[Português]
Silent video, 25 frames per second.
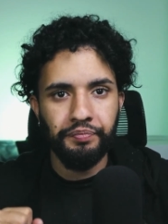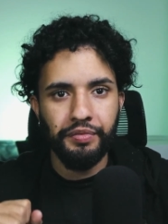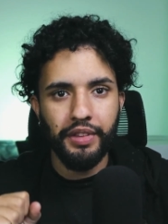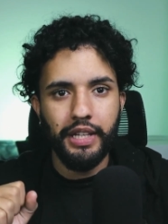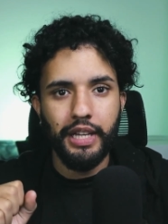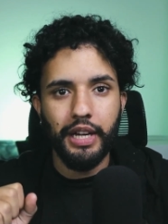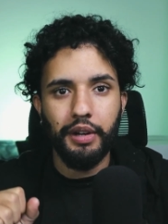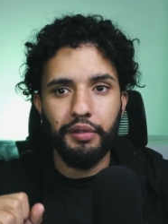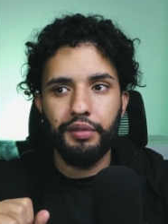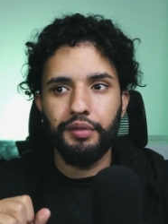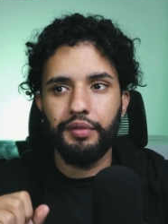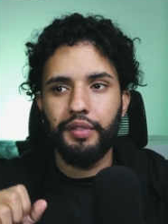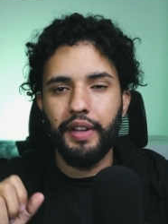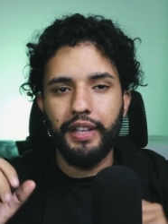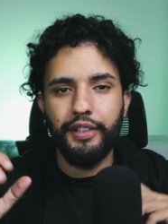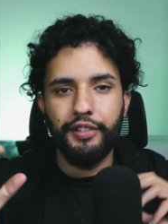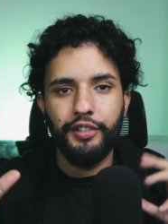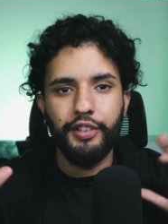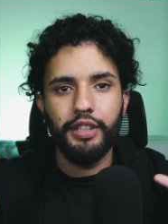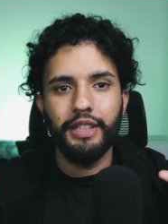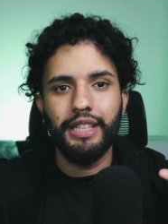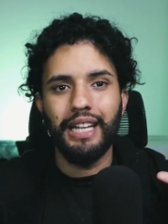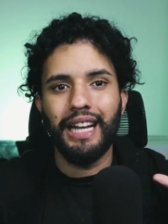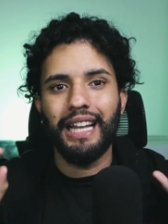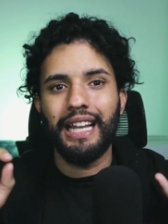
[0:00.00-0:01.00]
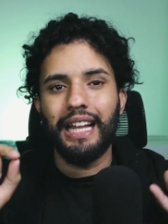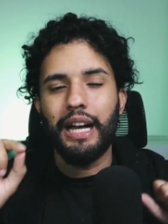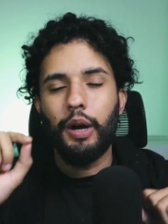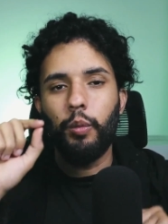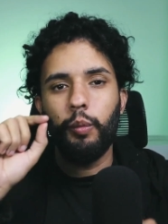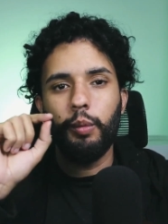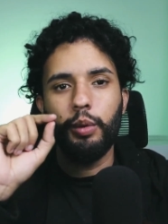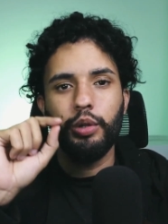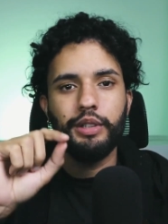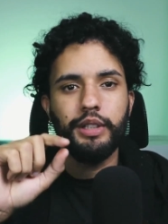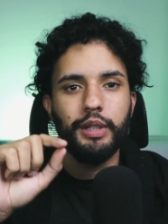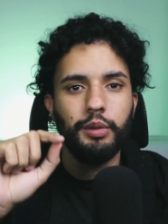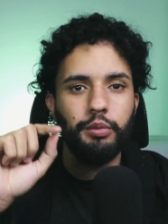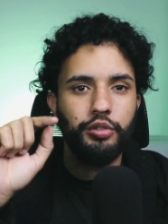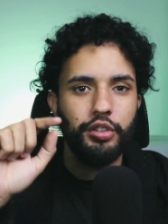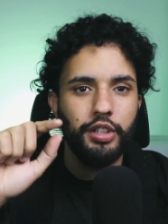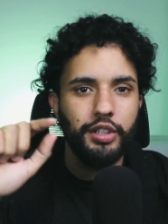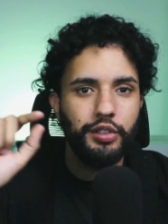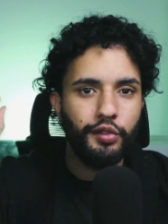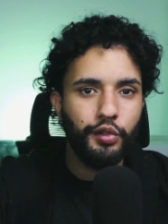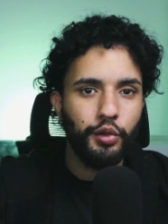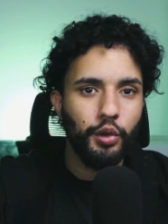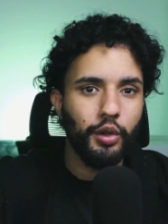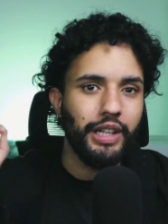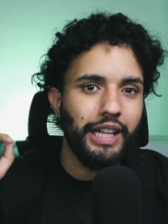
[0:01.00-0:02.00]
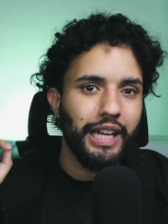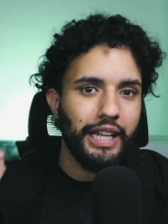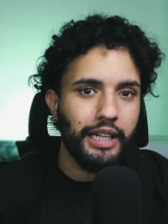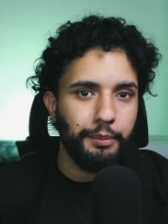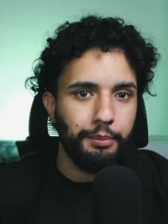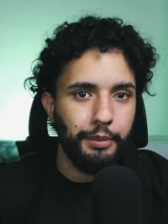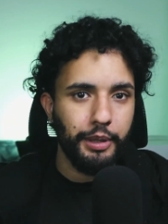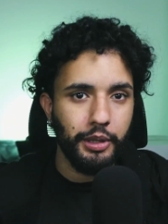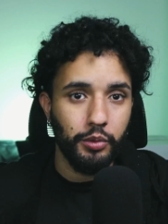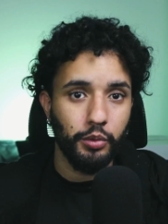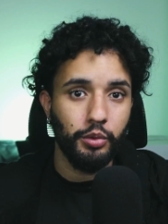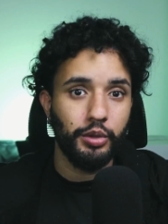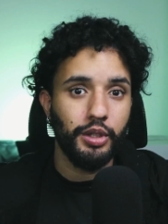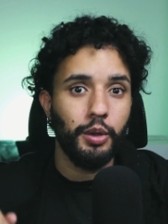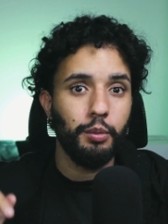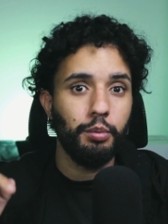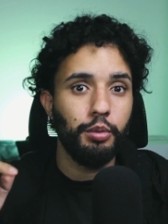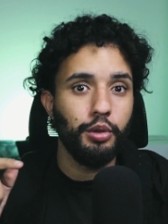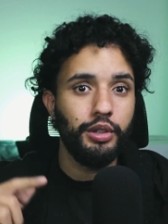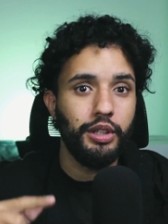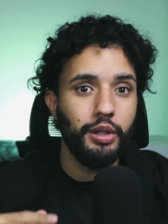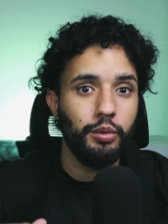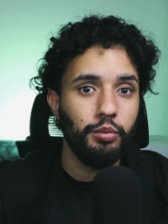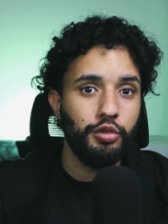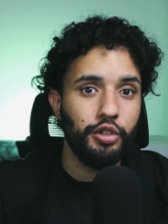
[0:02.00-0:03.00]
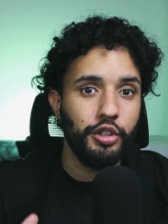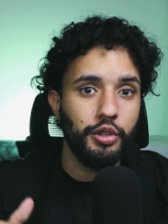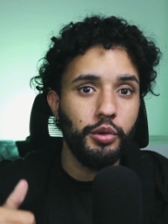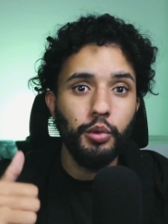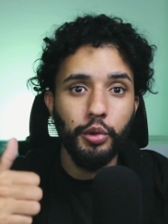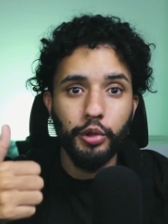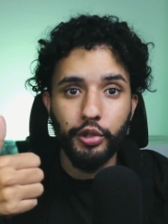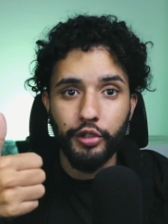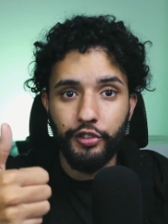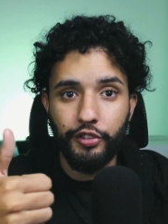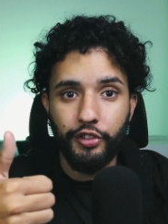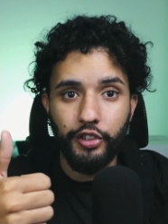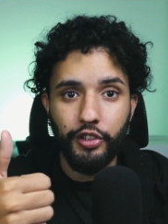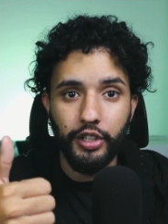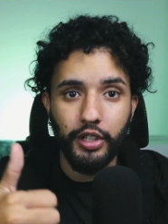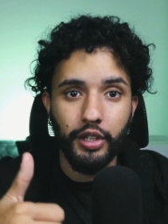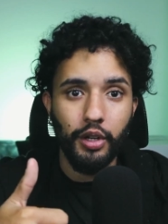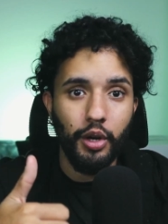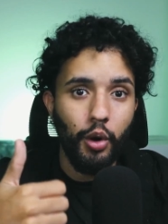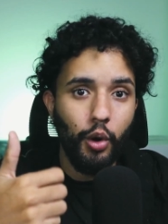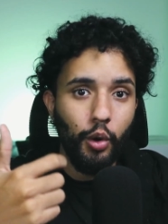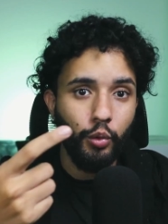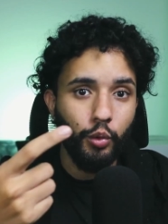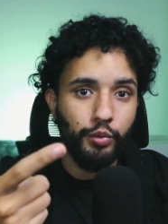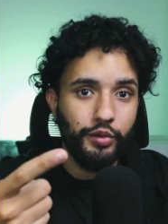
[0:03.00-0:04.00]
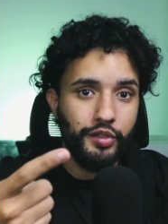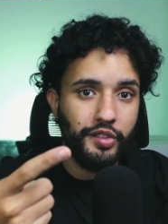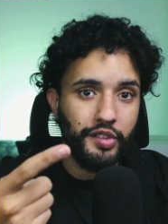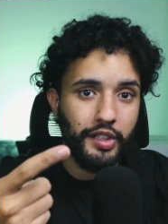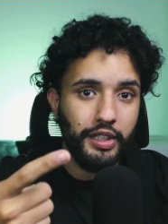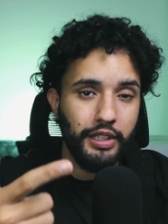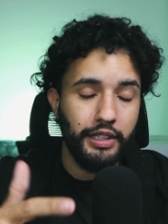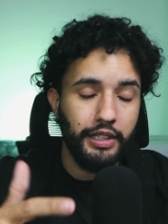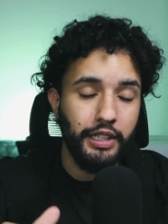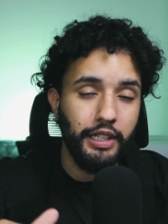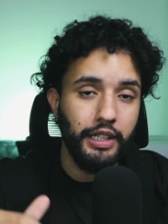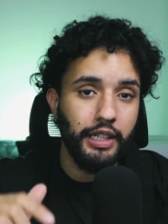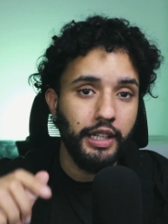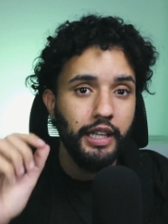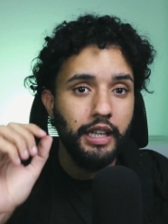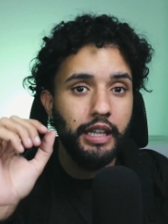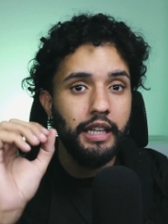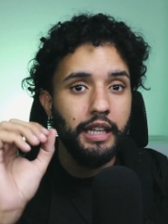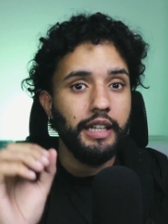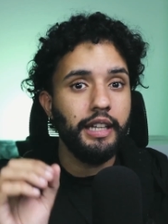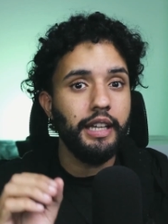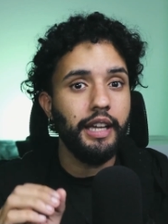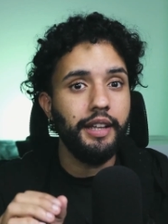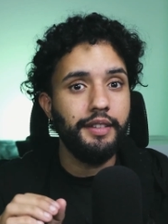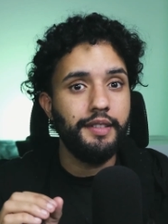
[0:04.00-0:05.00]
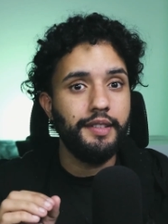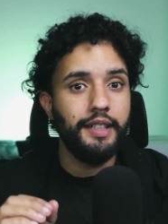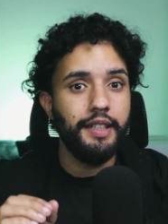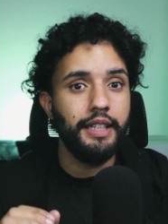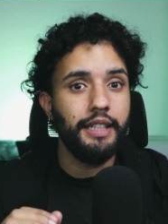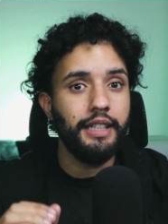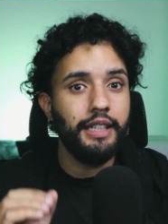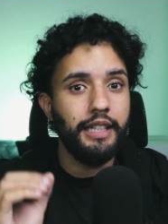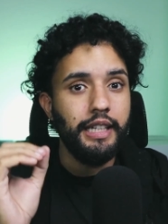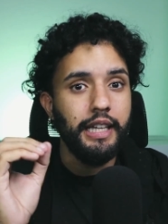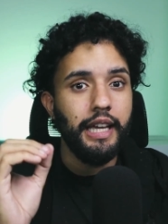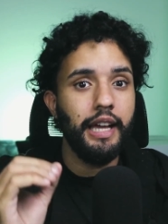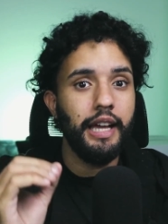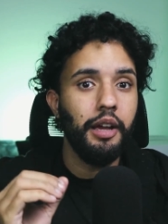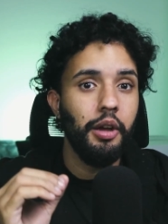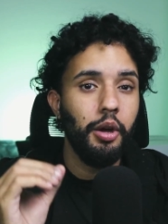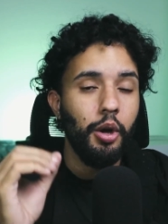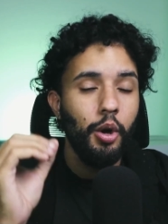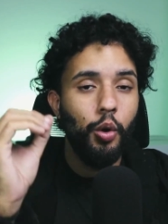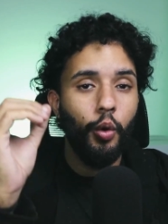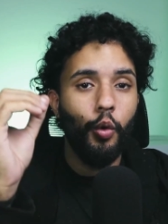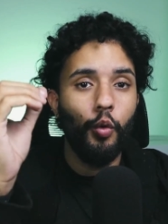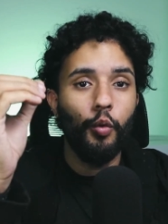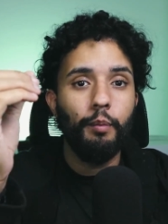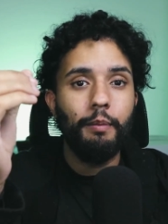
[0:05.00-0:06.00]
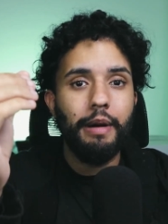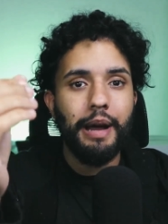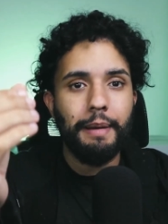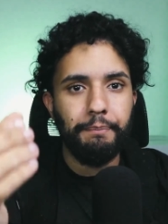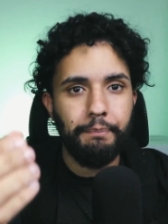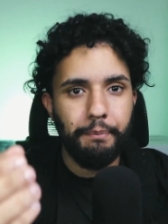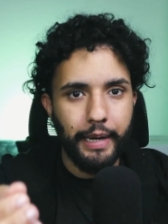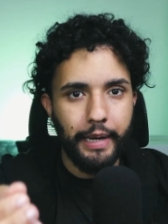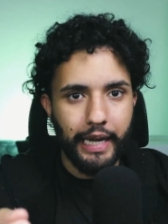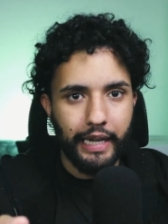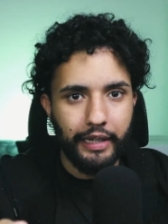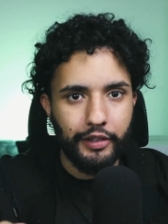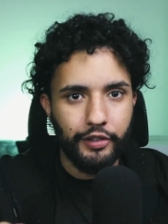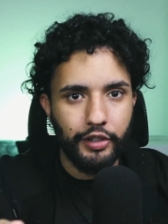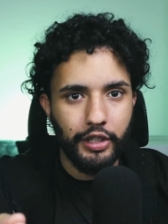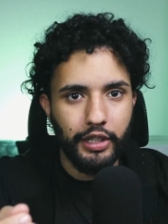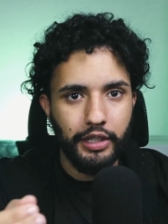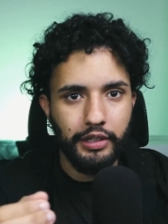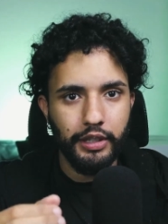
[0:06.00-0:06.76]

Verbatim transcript: e ao invés de estar tá lá o botão de adicionar amigo, tá o botão de curtir ou de seguir, quer dizer que é uma página.